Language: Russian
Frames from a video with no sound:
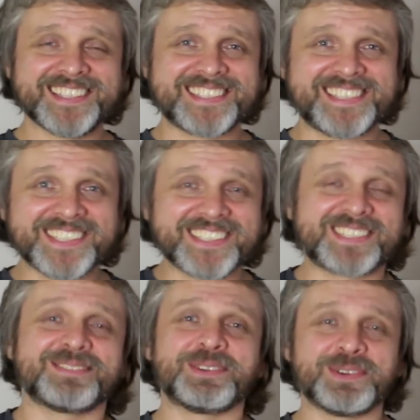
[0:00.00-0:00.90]
сделать
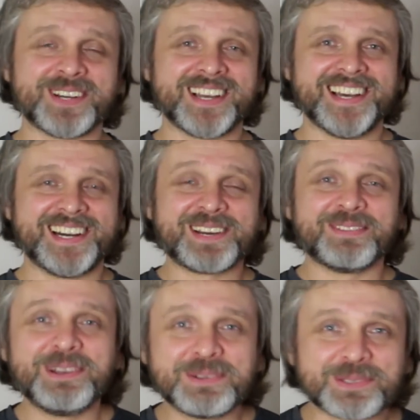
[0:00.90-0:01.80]
свою
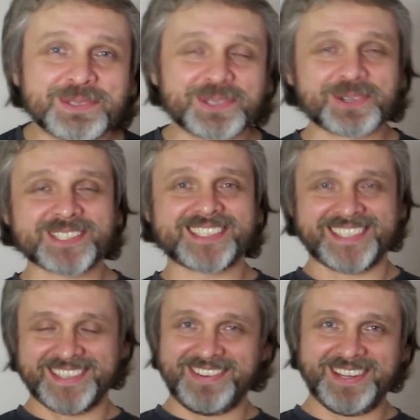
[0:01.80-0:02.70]
революцию «Рост
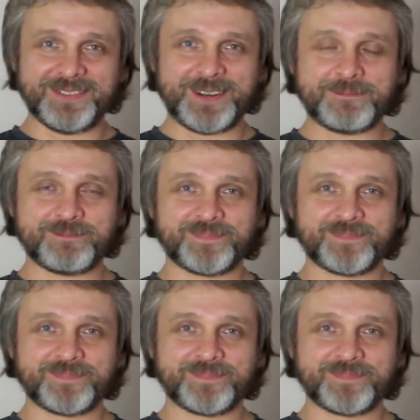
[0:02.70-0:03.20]
2.0».